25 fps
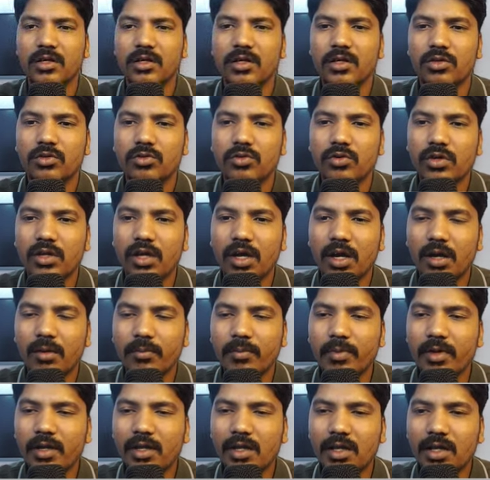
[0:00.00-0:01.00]
तो यहाँ
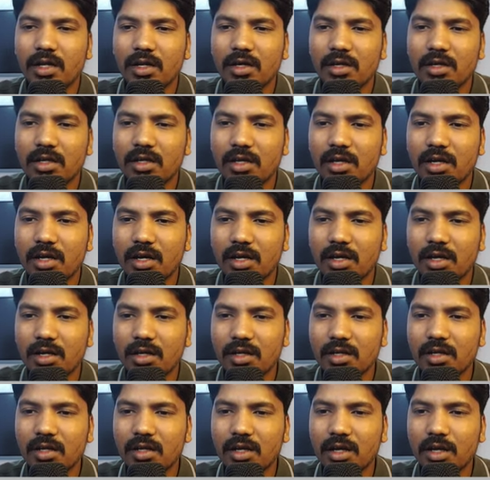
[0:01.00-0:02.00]
पे क्या किया
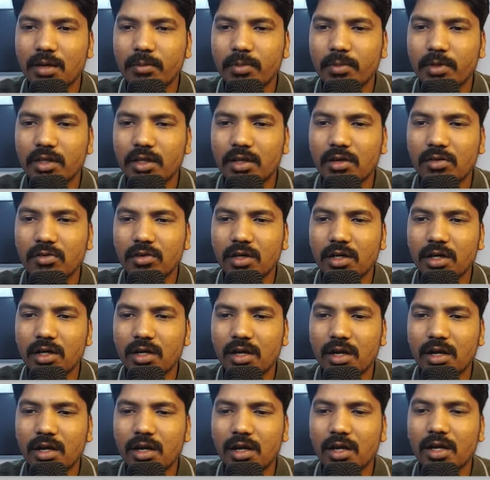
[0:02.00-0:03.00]
कि यहाँ पे देखो
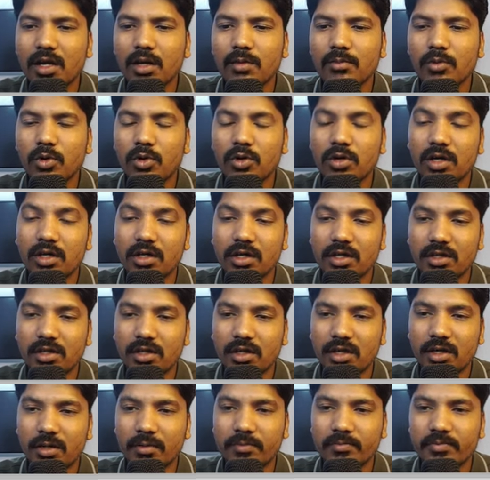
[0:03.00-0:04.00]
निकलने का मौका नहीं
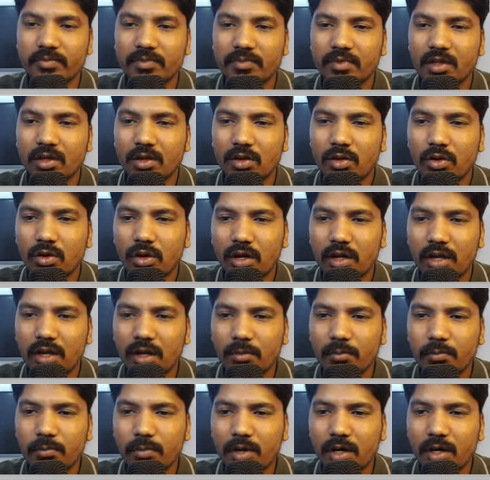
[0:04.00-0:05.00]
दिया और
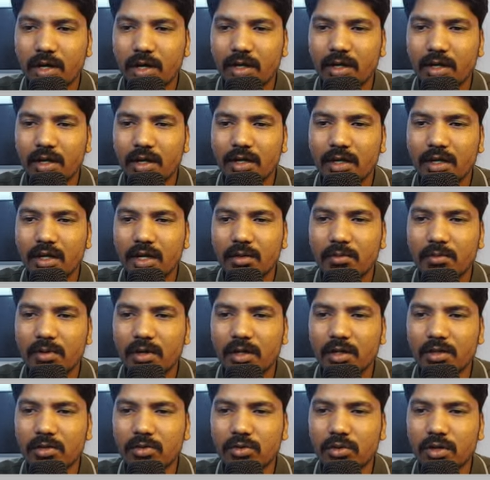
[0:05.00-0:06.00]
एक बड़ा कैंडल
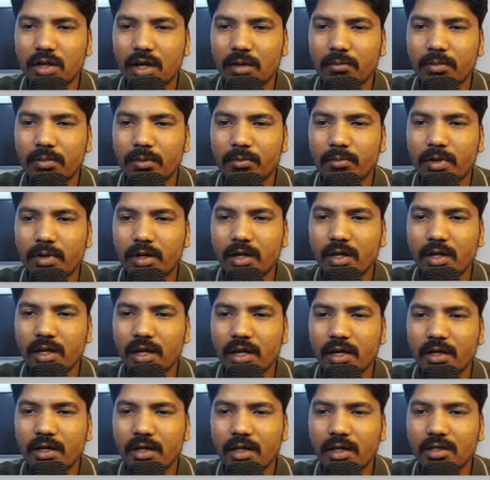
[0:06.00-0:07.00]
बना तो यहाँ पे बड़े
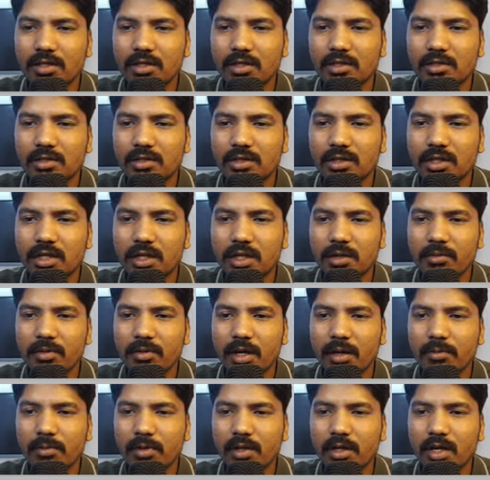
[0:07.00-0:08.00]
कैंडल से जितने भी
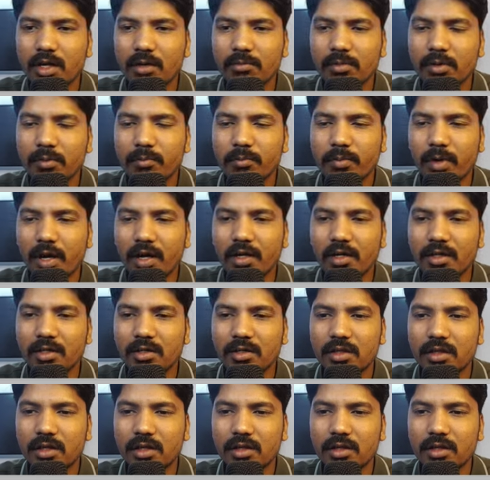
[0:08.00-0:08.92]
आपके यहाँ पे बायर थे